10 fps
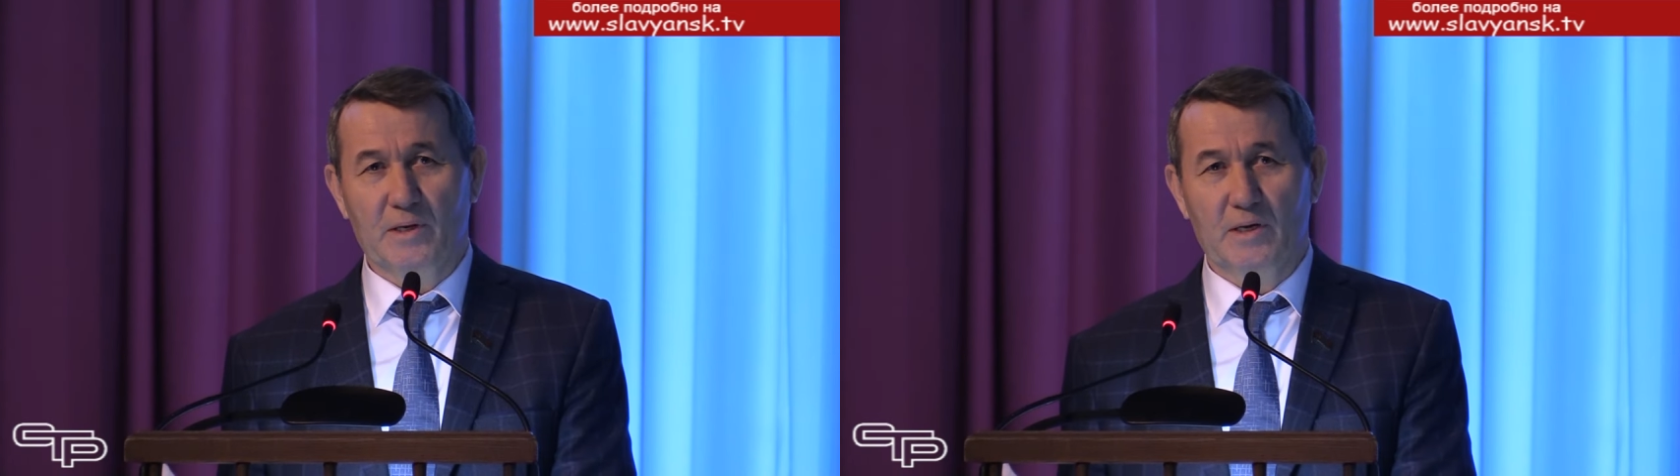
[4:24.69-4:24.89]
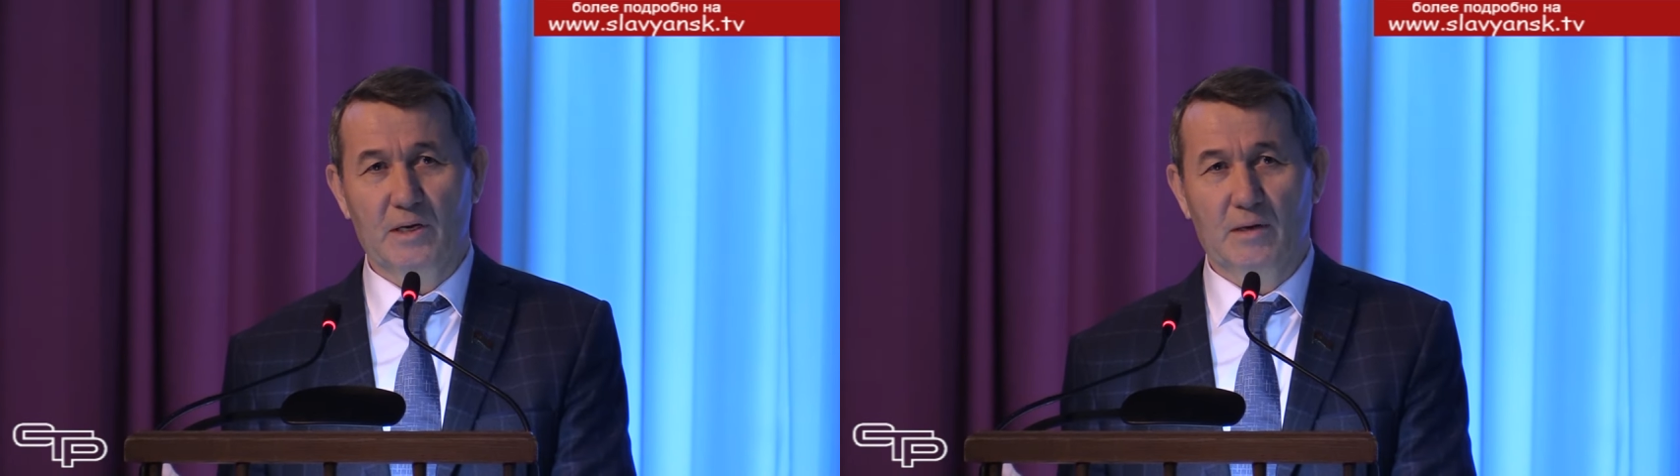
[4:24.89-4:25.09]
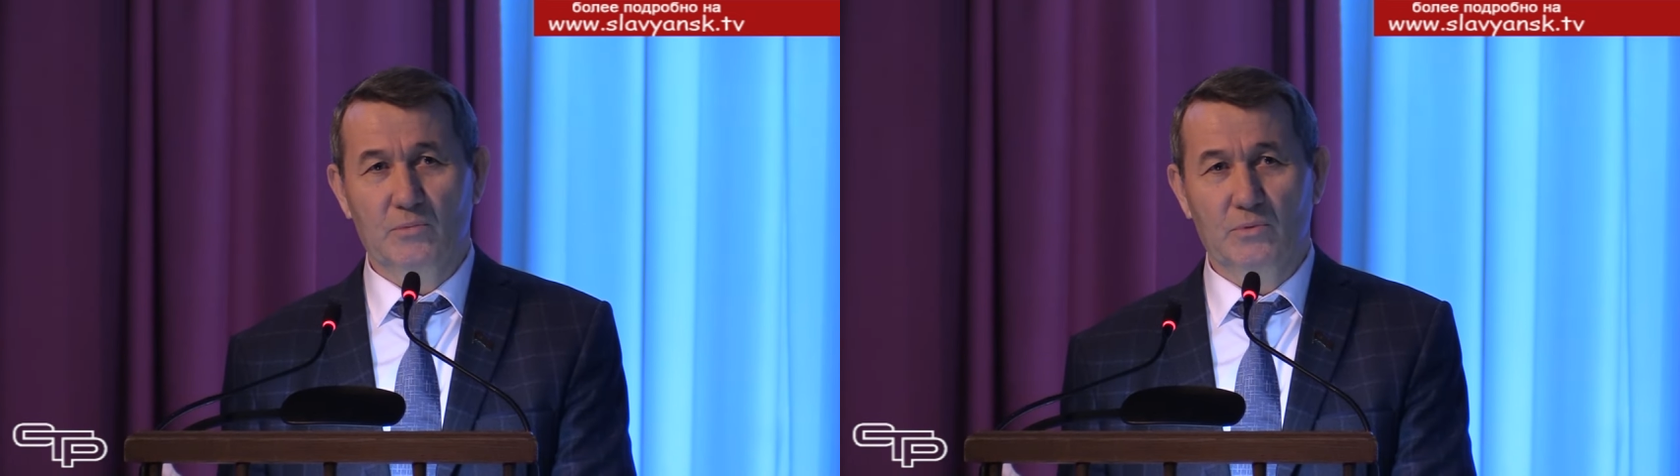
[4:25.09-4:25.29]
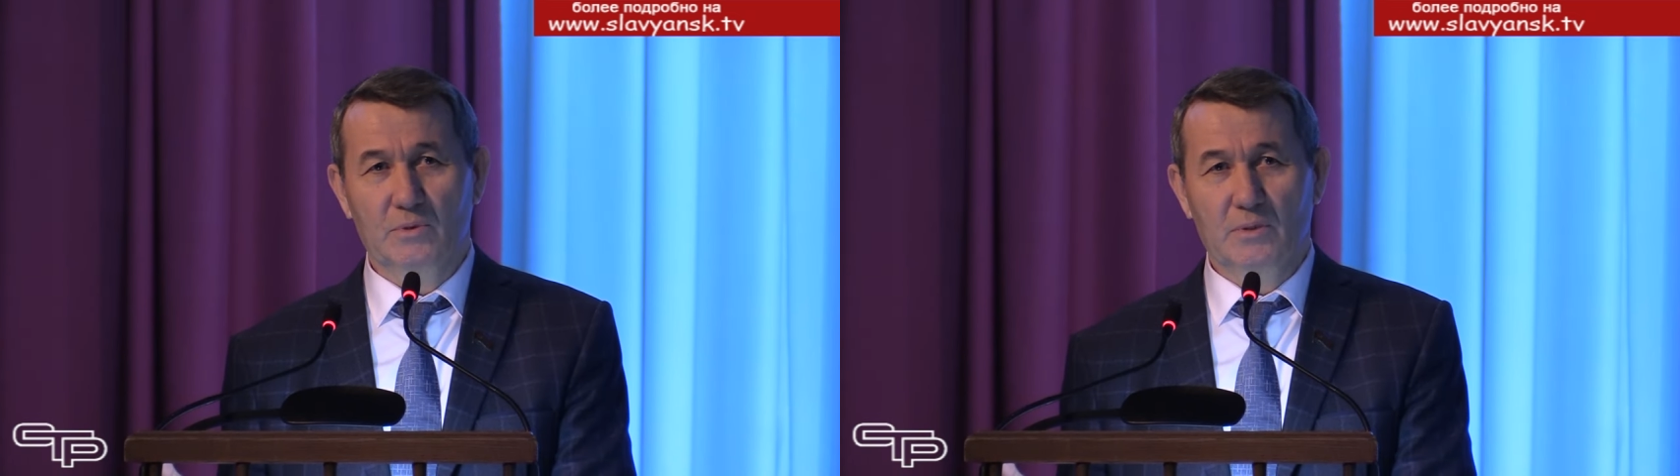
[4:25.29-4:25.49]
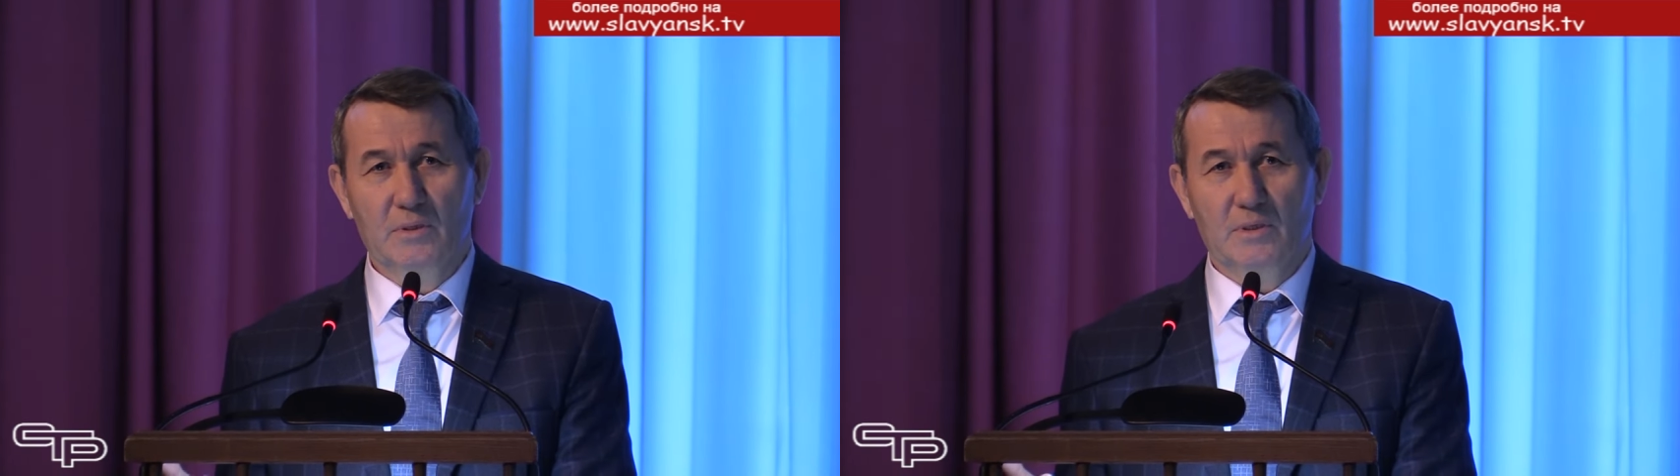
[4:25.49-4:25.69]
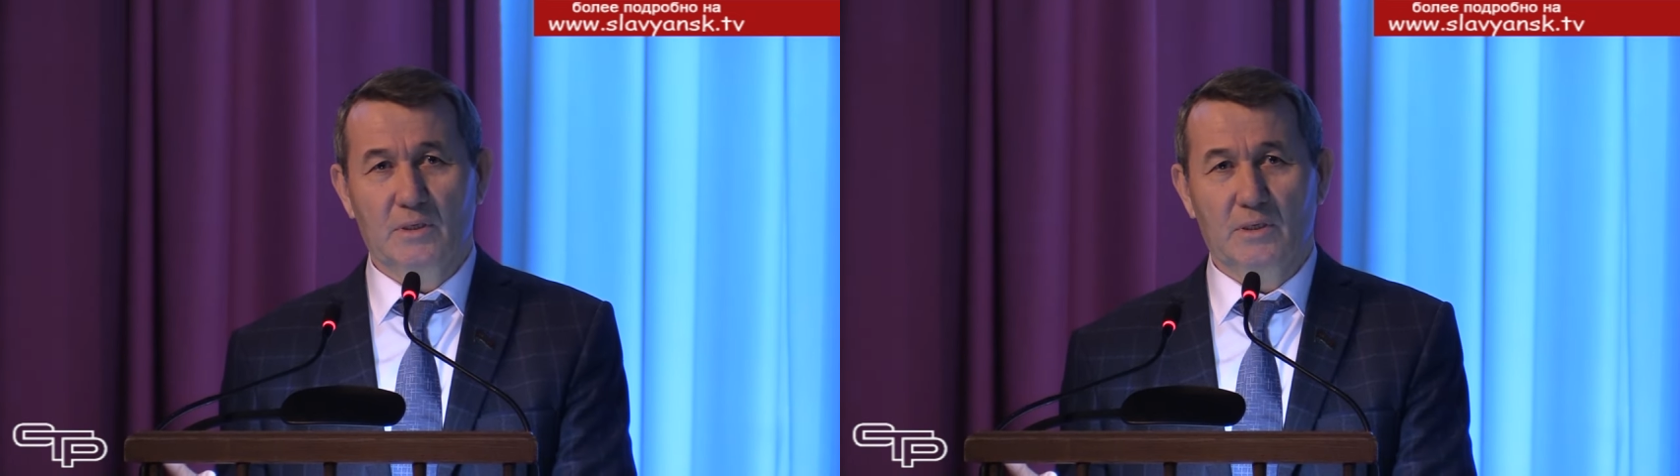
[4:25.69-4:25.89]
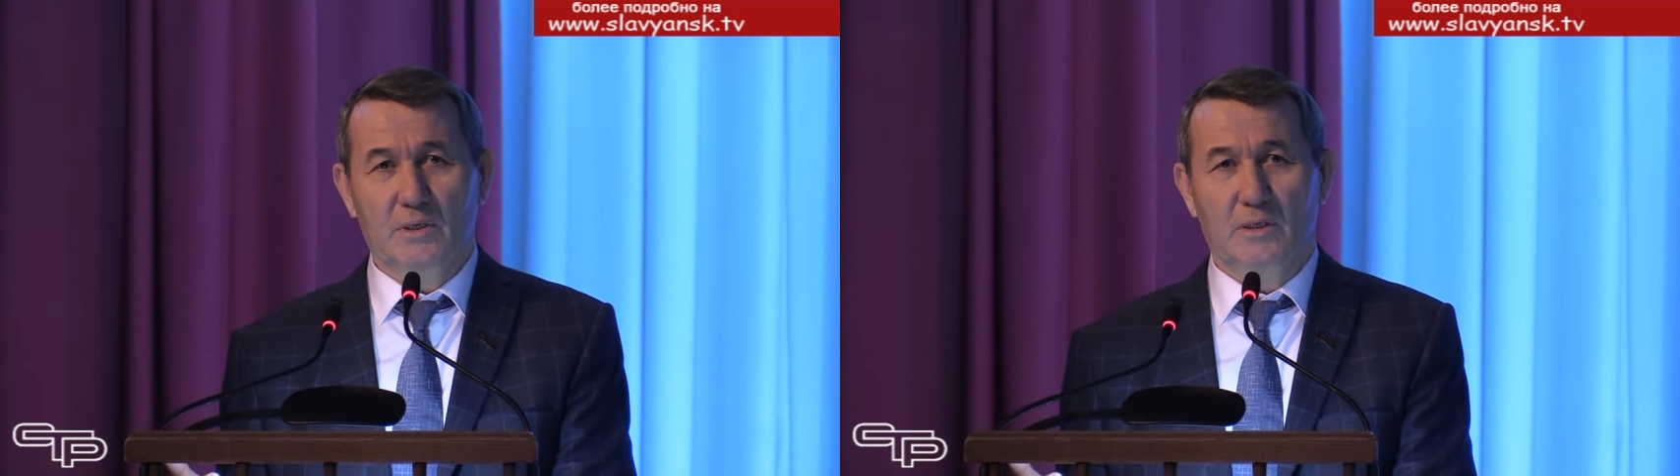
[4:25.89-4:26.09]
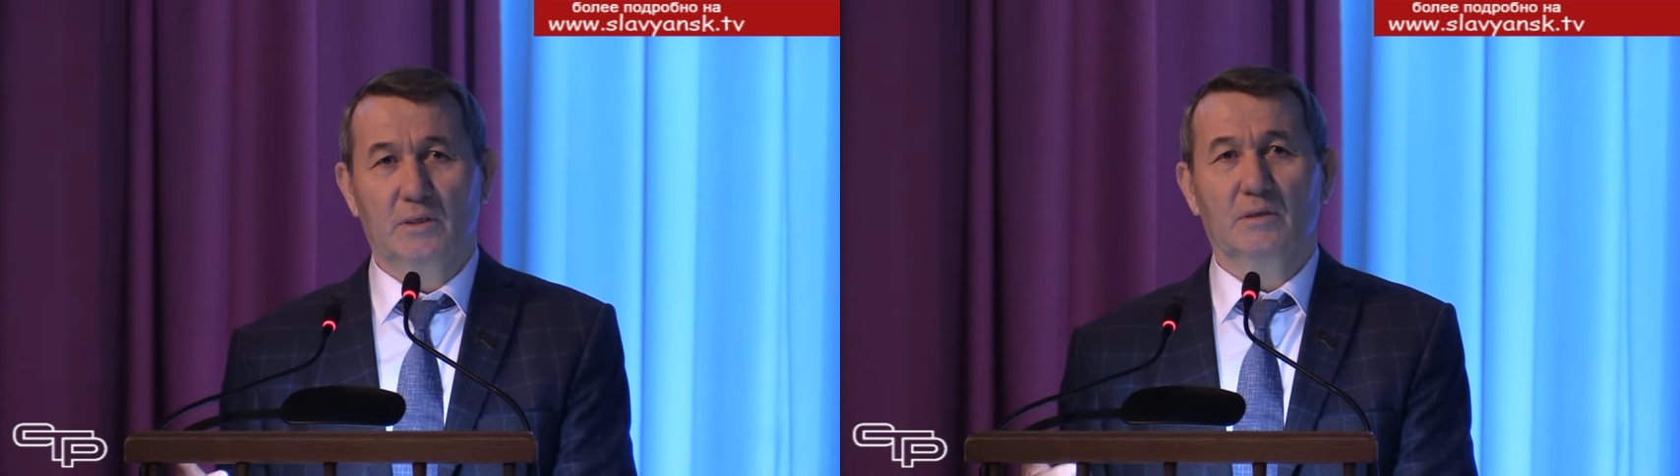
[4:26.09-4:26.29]
программу
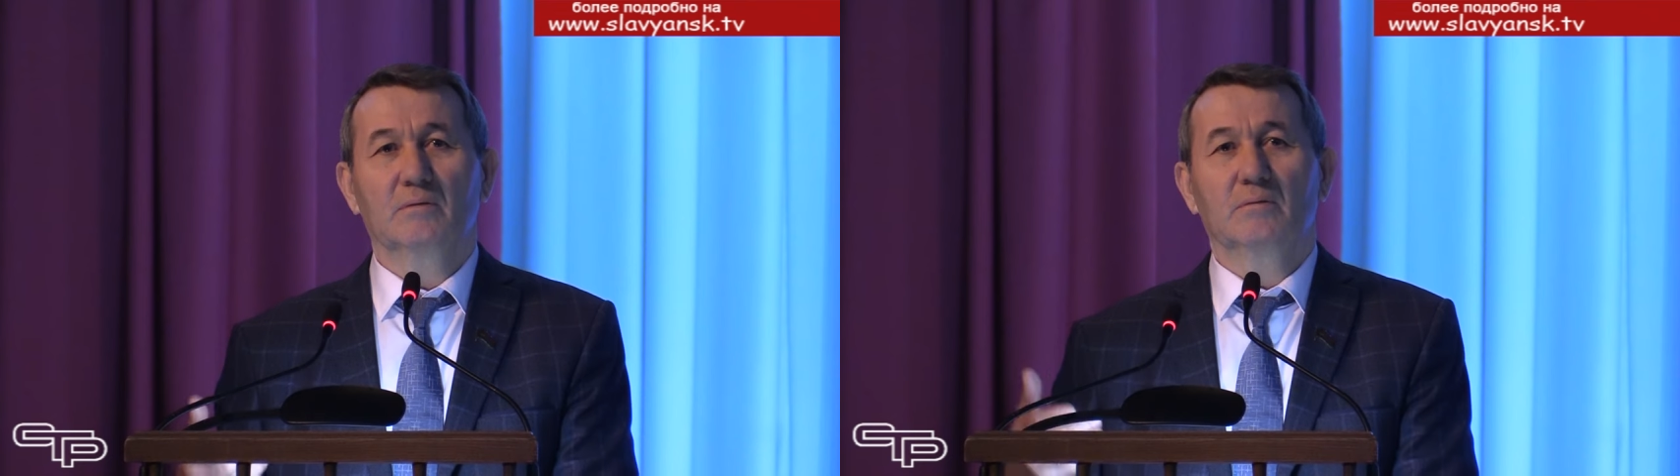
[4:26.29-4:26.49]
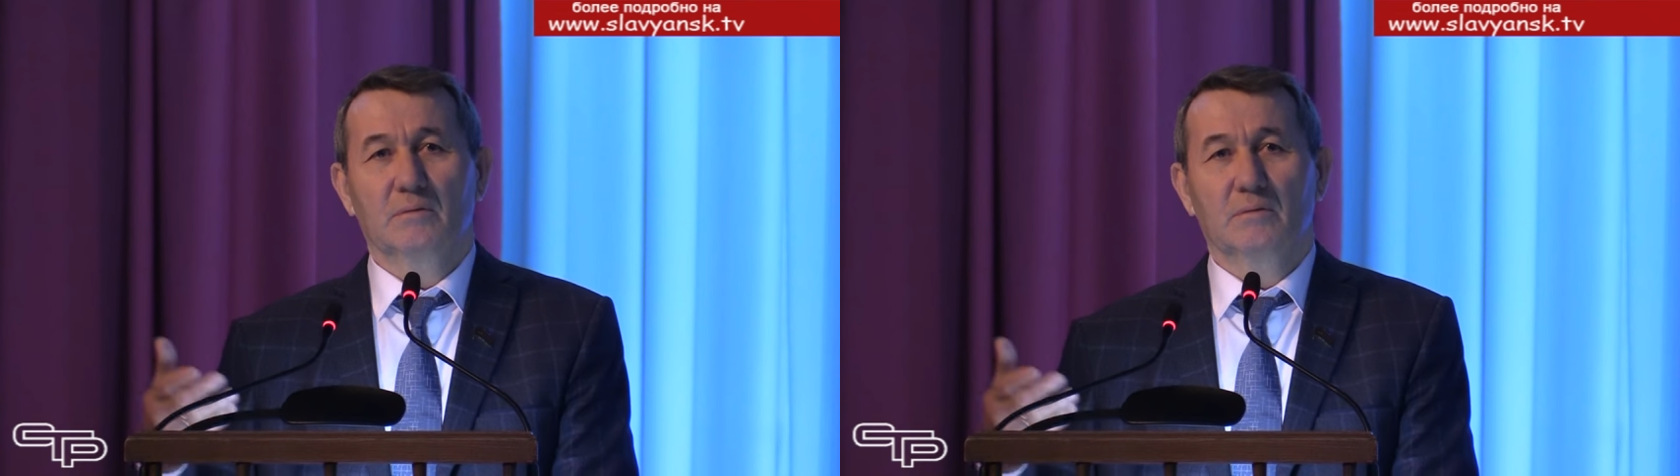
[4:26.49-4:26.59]
и,